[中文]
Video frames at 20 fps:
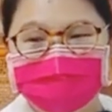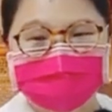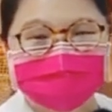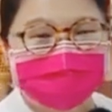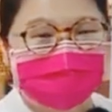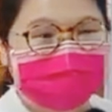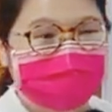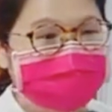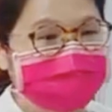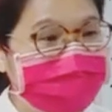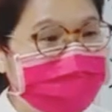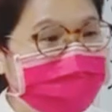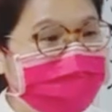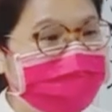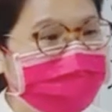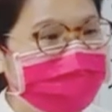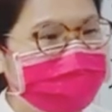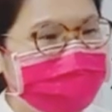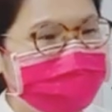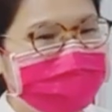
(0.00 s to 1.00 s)
我们讲到这
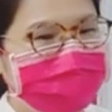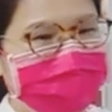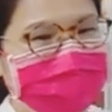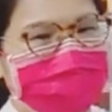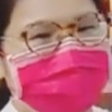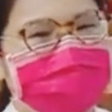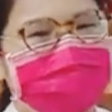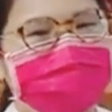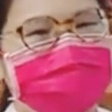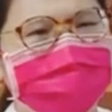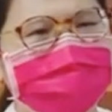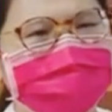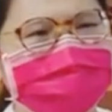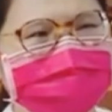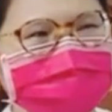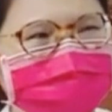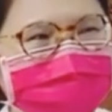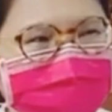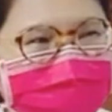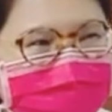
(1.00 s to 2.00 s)
个事是蛮实
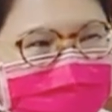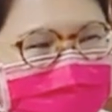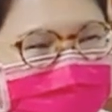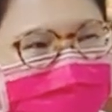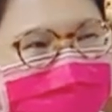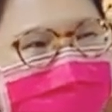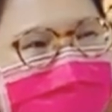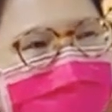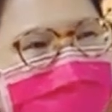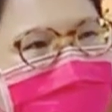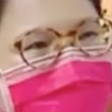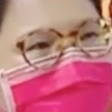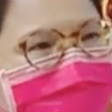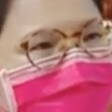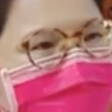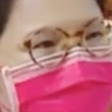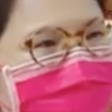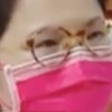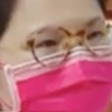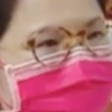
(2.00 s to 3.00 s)
在的目标，
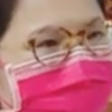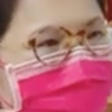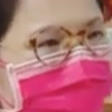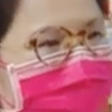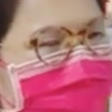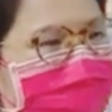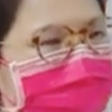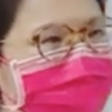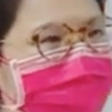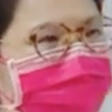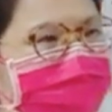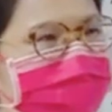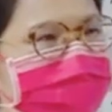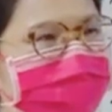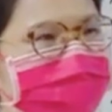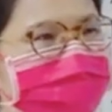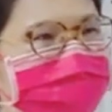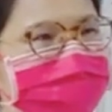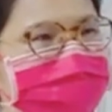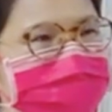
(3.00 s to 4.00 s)

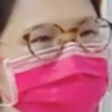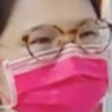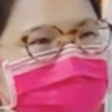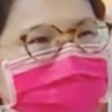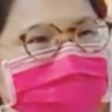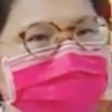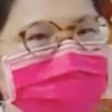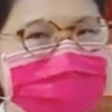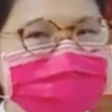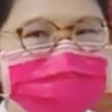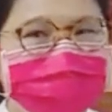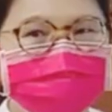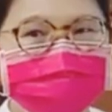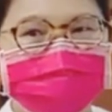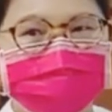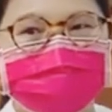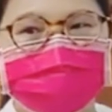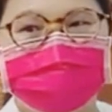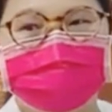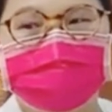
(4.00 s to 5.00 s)
所以呢，我就
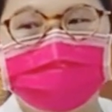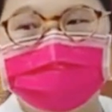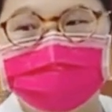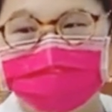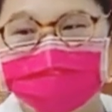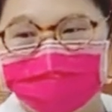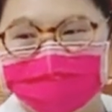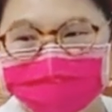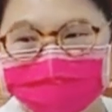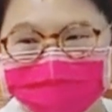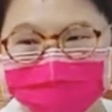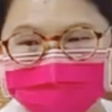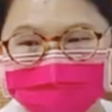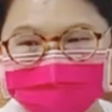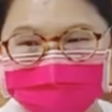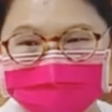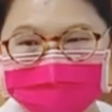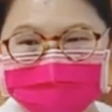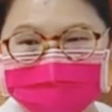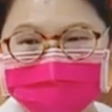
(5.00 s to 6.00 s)
最怕遇到那种
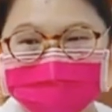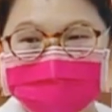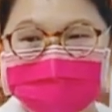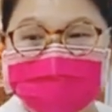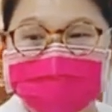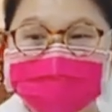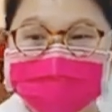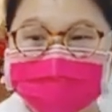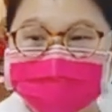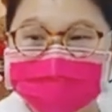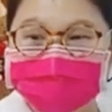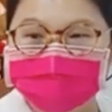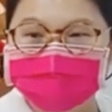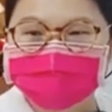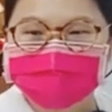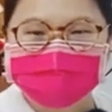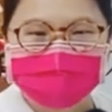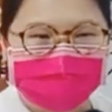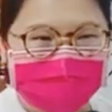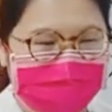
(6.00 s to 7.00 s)

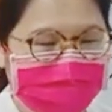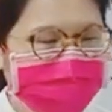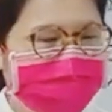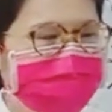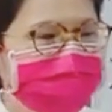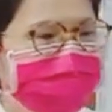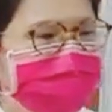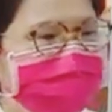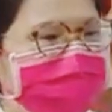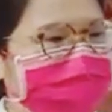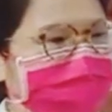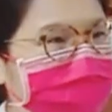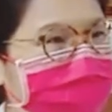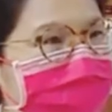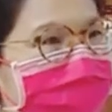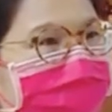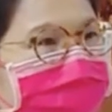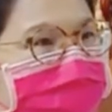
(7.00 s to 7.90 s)
跟我说他不知道